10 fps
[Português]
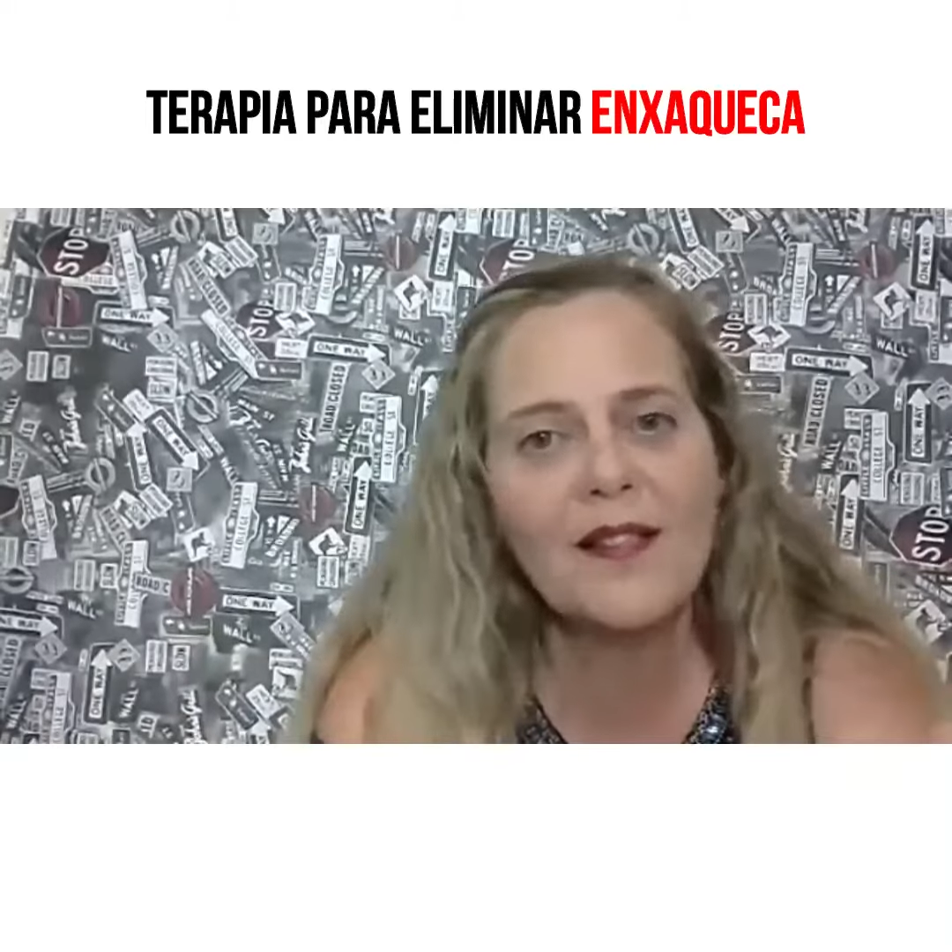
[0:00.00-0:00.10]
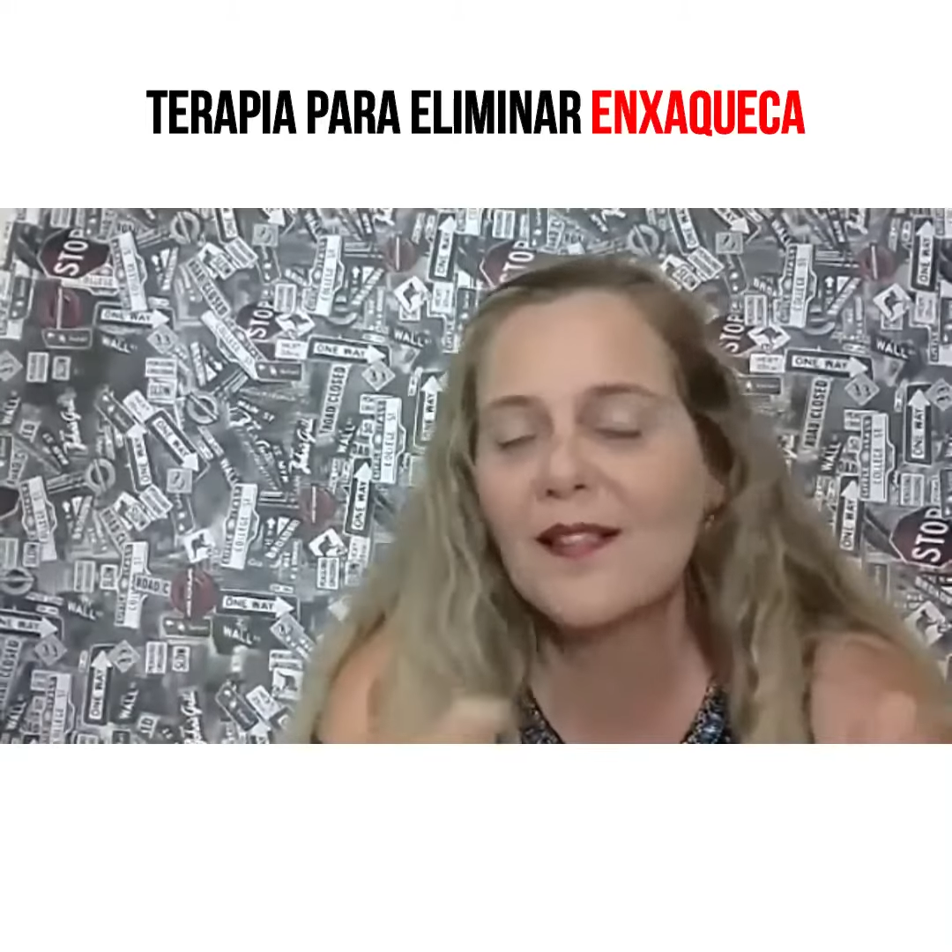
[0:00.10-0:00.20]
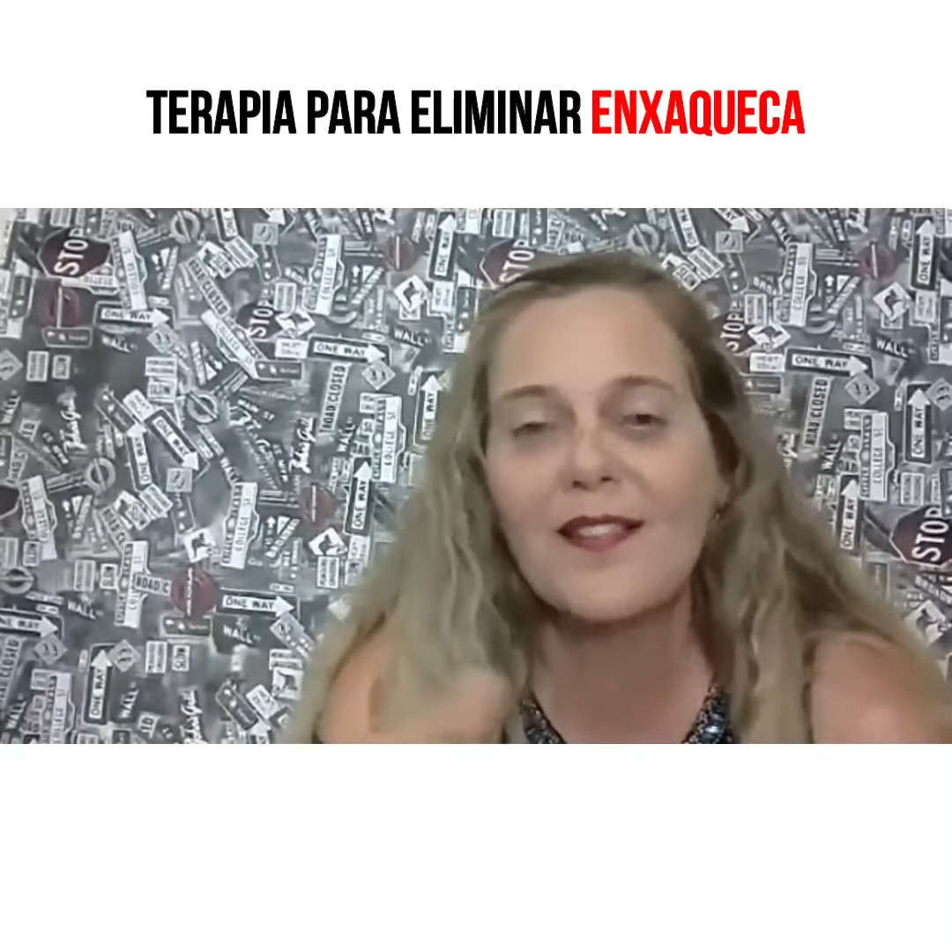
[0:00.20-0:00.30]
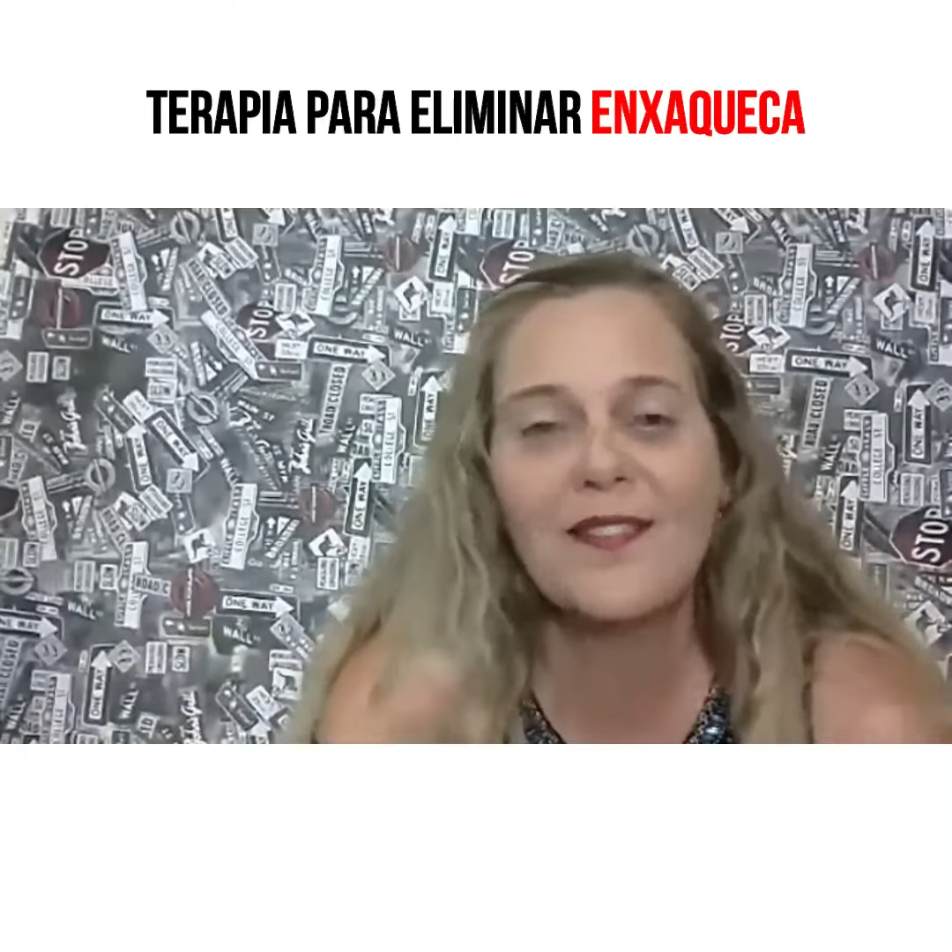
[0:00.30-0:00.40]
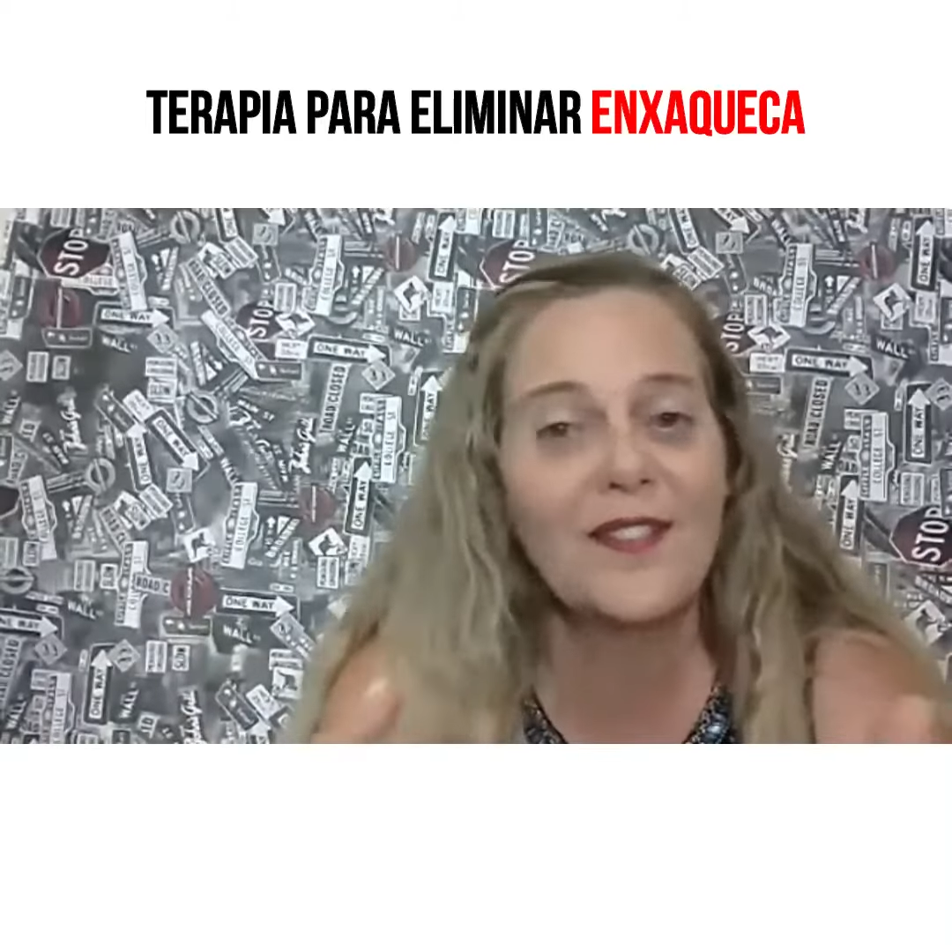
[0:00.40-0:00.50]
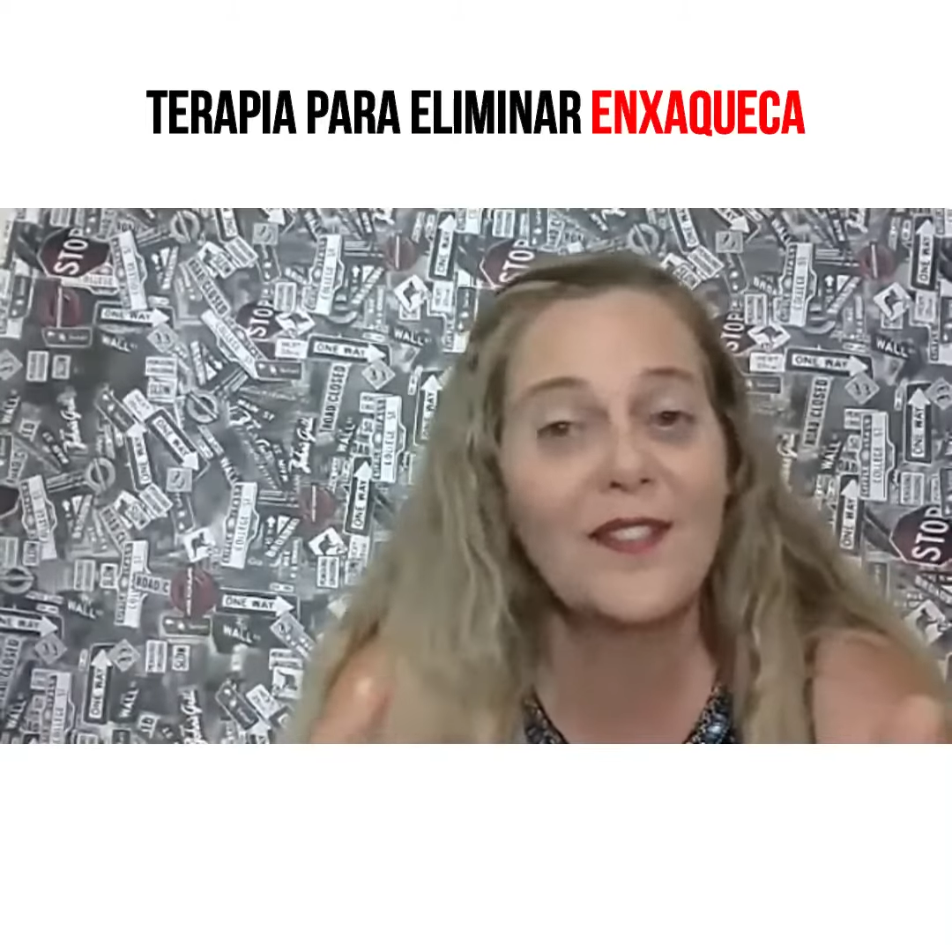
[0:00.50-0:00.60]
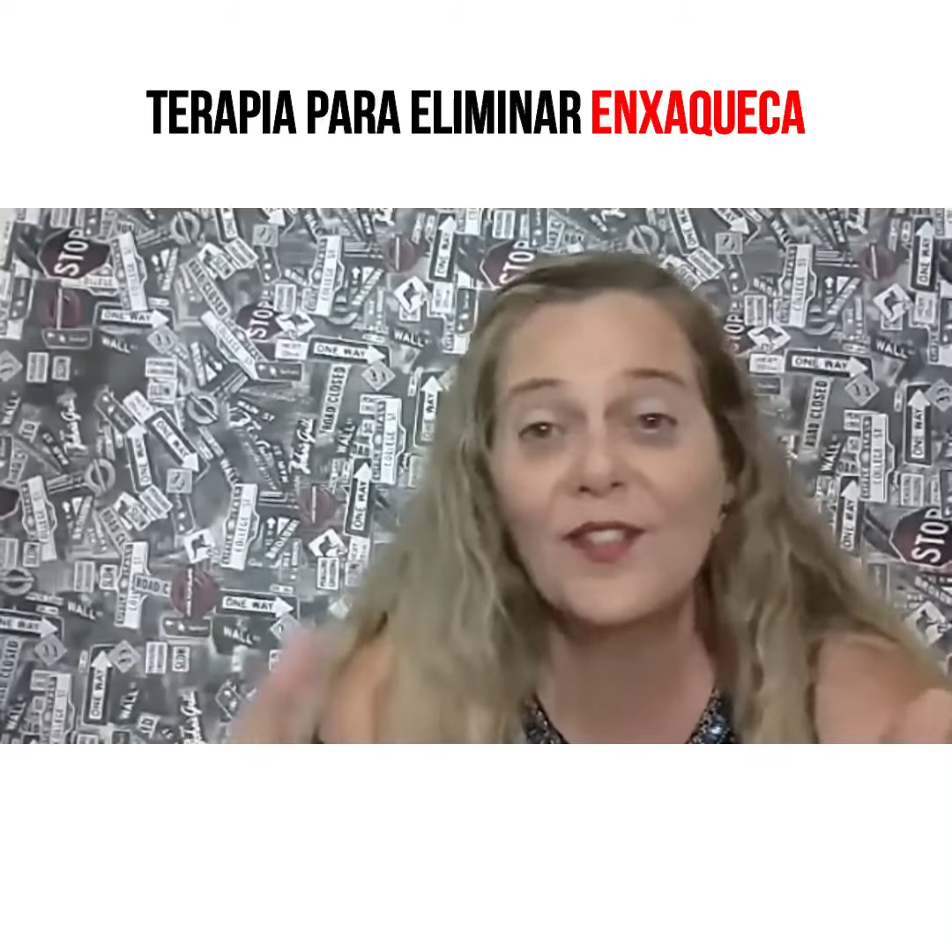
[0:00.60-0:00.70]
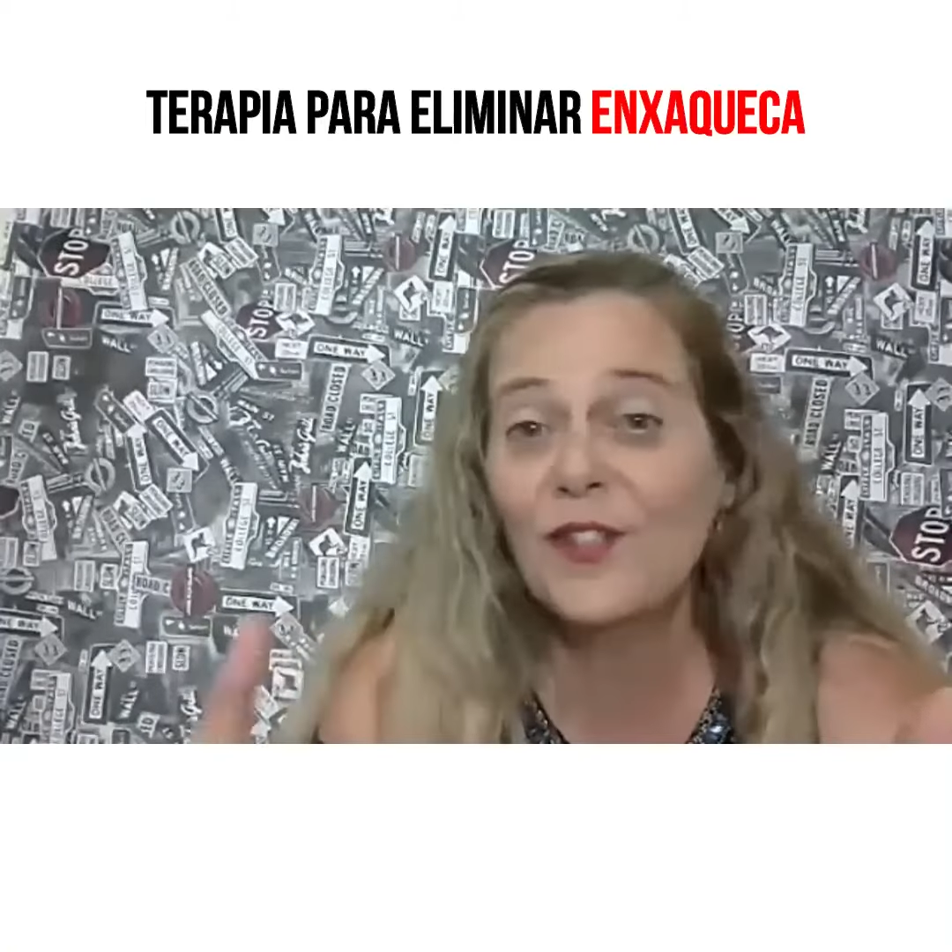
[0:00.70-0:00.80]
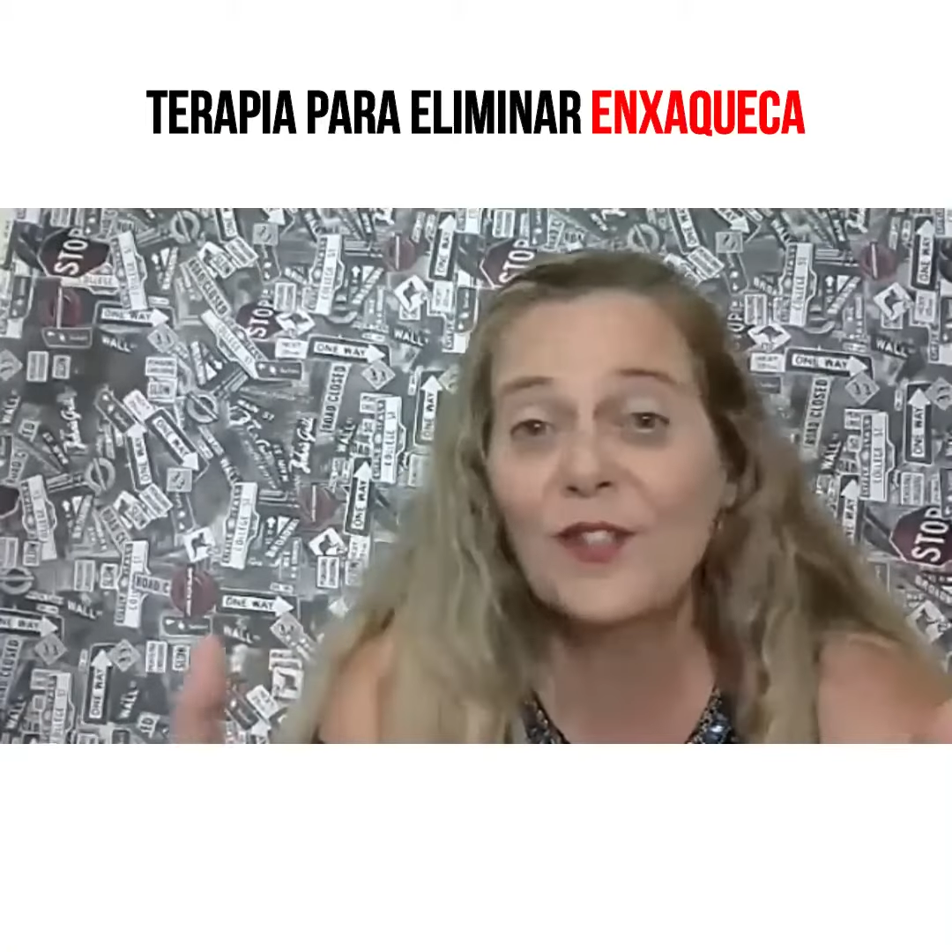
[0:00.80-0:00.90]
que se exige